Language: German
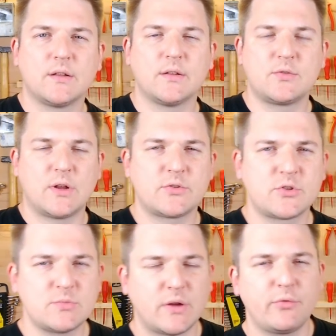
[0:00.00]

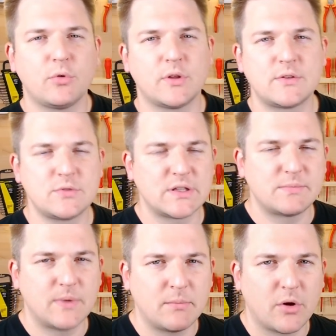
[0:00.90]
Zulassungsnummer für
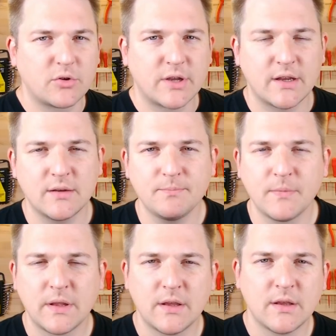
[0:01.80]
Zusatzanbauteile
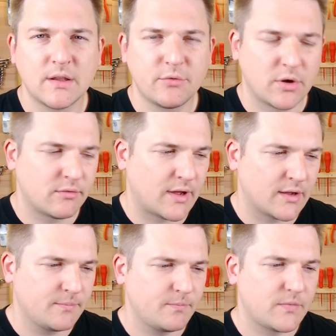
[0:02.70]
für den
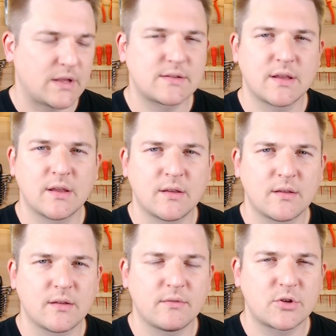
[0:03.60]
Wagen. Das
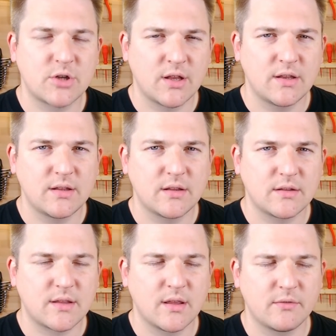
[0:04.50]
ging wahrscheinlich,
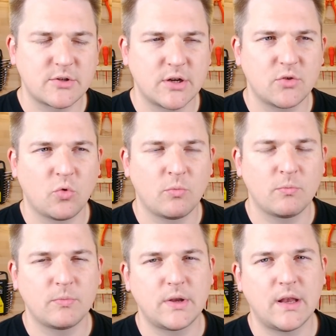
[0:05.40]
es ging wahrscheinlich
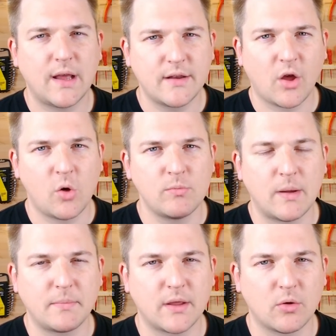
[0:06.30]
um die
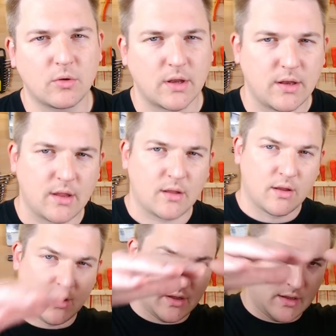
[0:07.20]
Laderaumabdeckung. Der Ding,
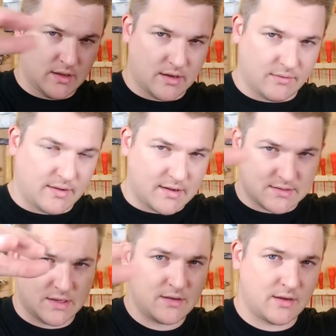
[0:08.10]
der Wagen
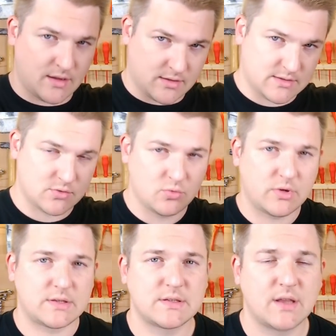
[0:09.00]
ist hinten ja zu,
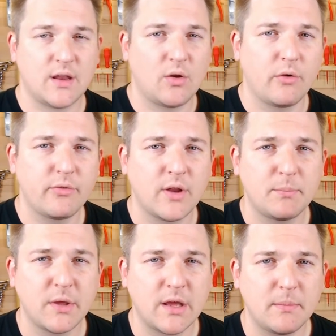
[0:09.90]
das ist kein offener
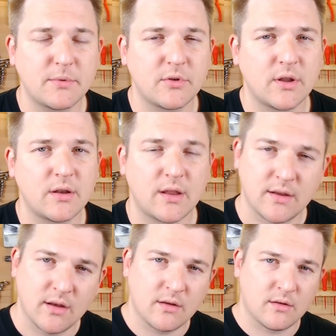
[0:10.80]
Pickup, sondern hat
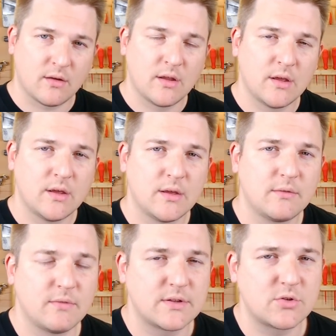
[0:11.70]
hinten was